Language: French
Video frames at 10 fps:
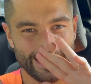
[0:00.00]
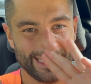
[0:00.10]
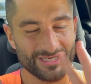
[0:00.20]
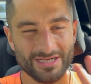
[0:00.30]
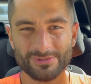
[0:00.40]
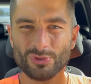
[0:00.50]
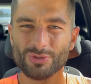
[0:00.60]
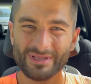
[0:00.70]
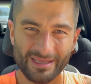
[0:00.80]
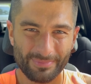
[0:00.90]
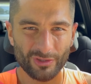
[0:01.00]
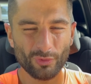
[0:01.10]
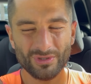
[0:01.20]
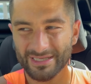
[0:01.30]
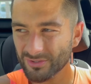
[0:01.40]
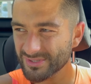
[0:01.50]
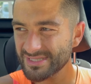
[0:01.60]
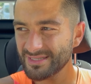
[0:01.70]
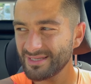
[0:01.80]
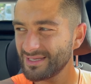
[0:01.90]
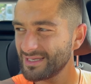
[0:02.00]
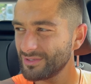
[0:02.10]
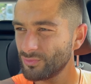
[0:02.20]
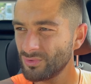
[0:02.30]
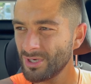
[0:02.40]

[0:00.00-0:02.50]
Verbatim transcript: J'ai l'impression que je mettais pas trop d'intensité ou